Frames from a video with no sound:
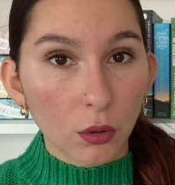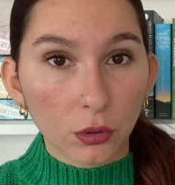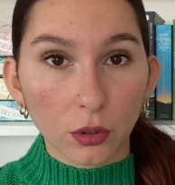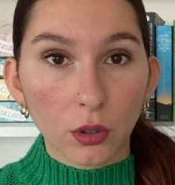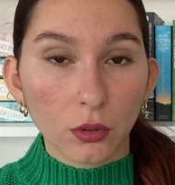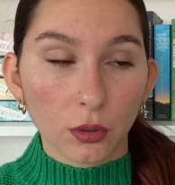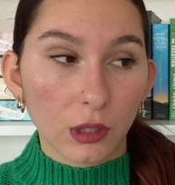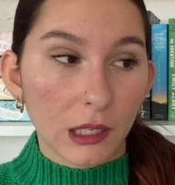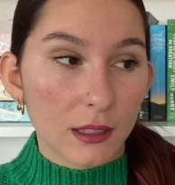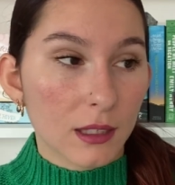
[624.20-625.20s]
autant,
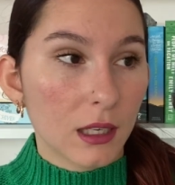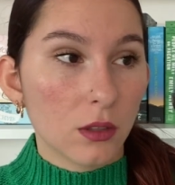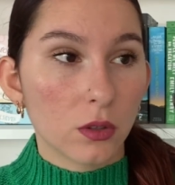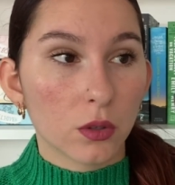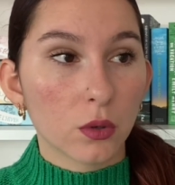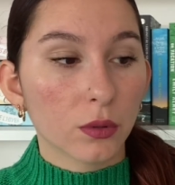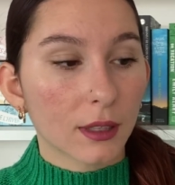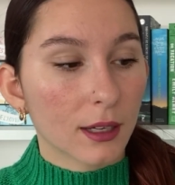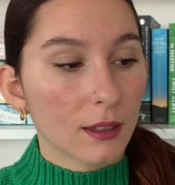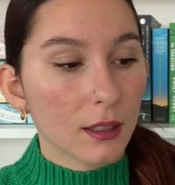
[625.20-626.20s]
donc il essaye de
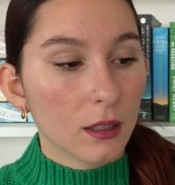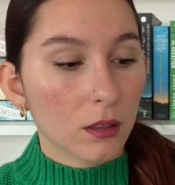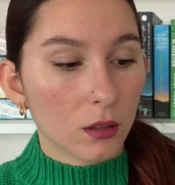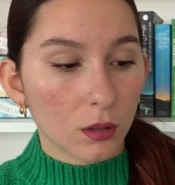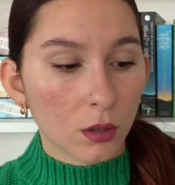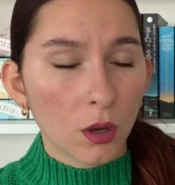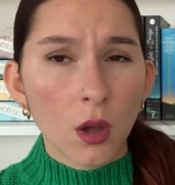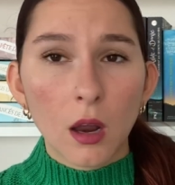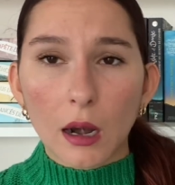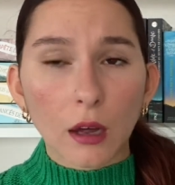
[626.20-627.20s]
contacter
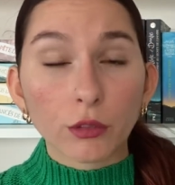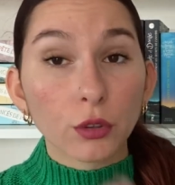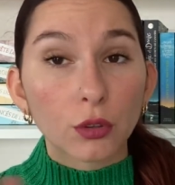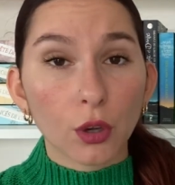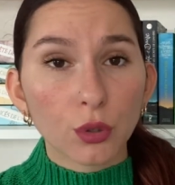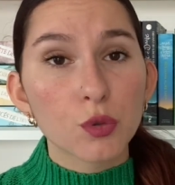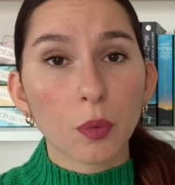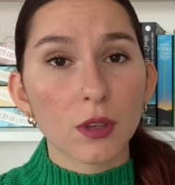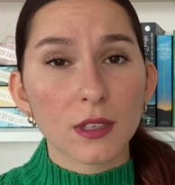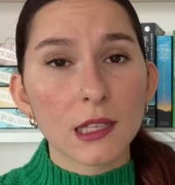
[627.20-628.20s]
l'inventeur de ce
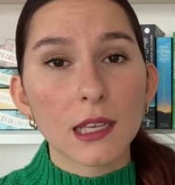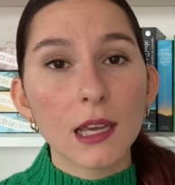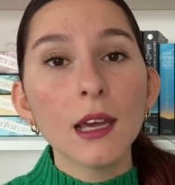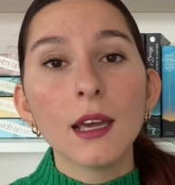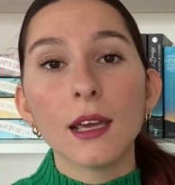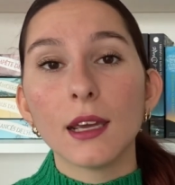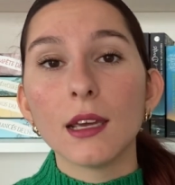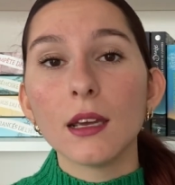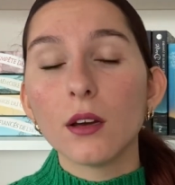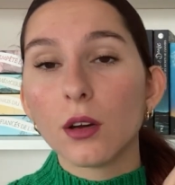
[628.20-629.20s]
procédé.
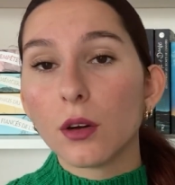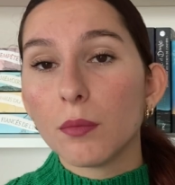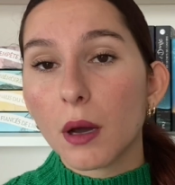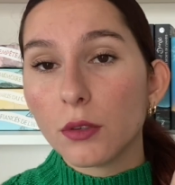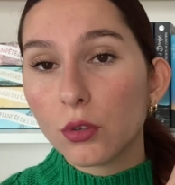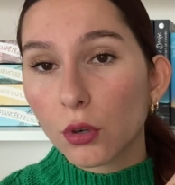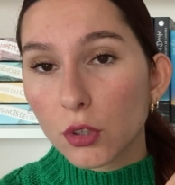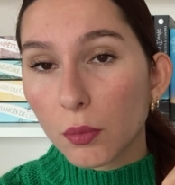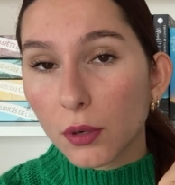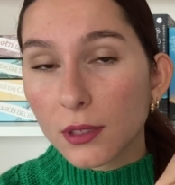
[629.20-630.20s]
Et euh, bah, durant
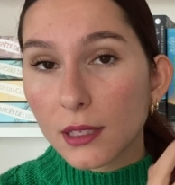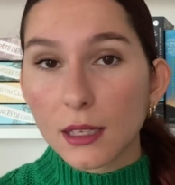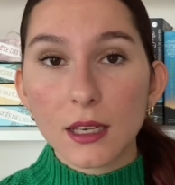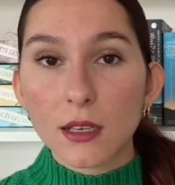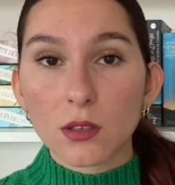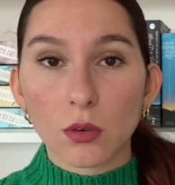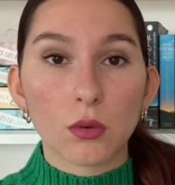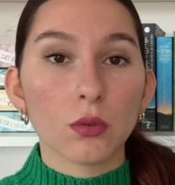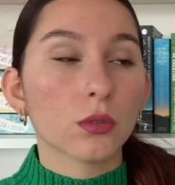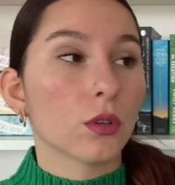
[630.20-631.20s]
ce procédé, il se rend
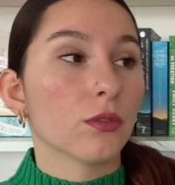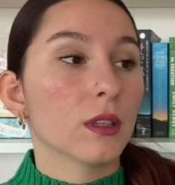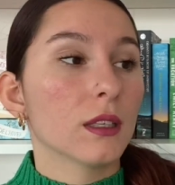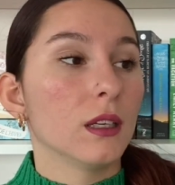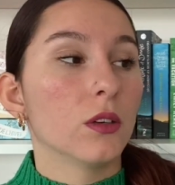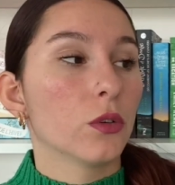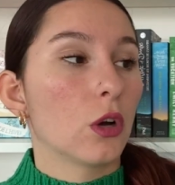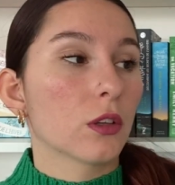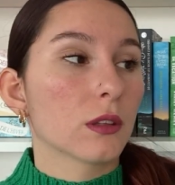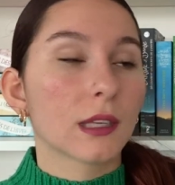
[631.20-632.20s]
compte en fait qu'il est
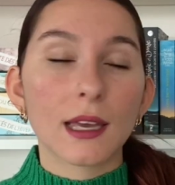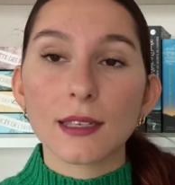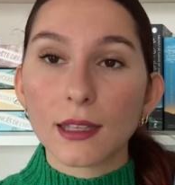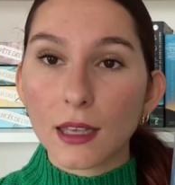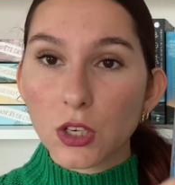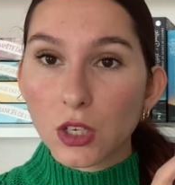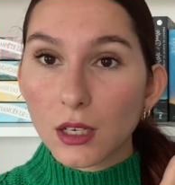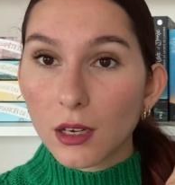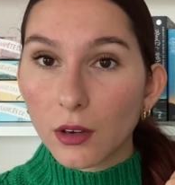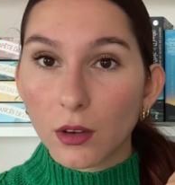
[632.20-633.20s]
encore très
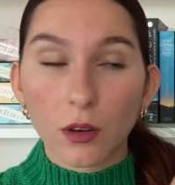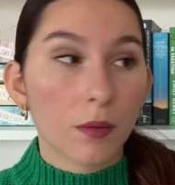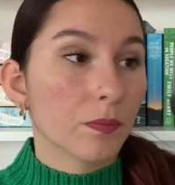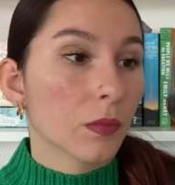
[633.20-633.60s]
attaché euh,